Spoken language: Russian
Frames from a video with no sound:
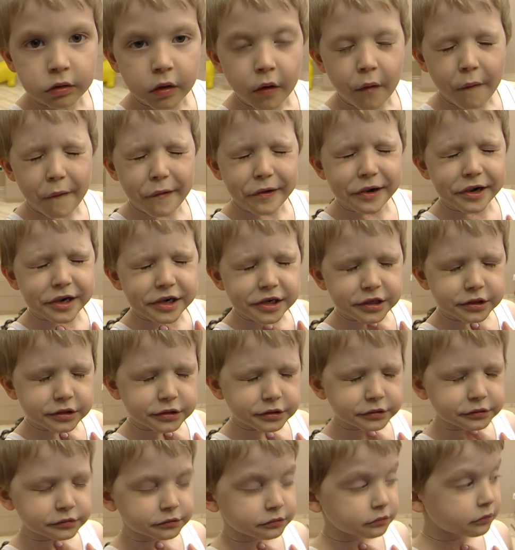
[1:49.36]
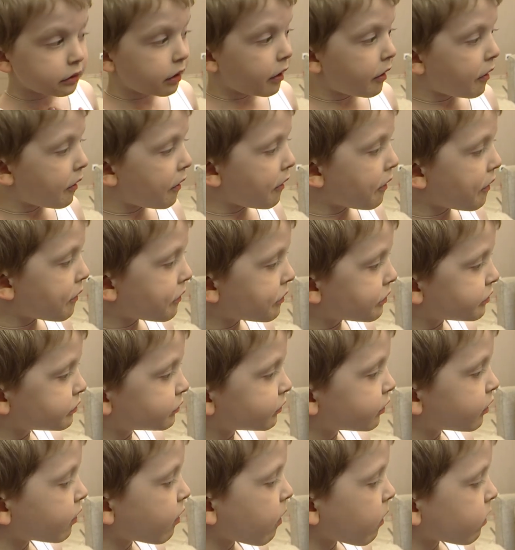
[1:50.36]
В реанимации Егору потребовалась
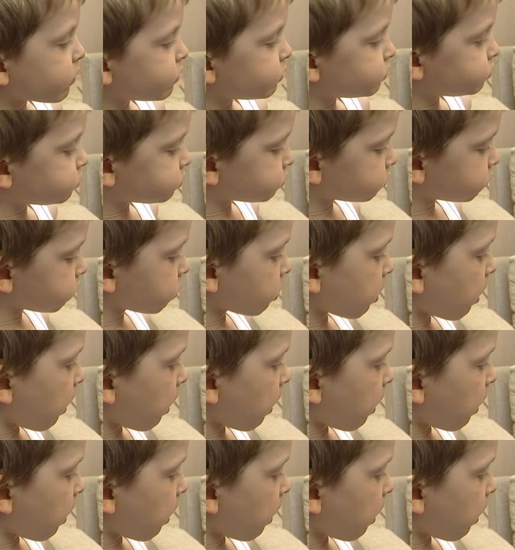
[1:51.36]
вентиляция легких.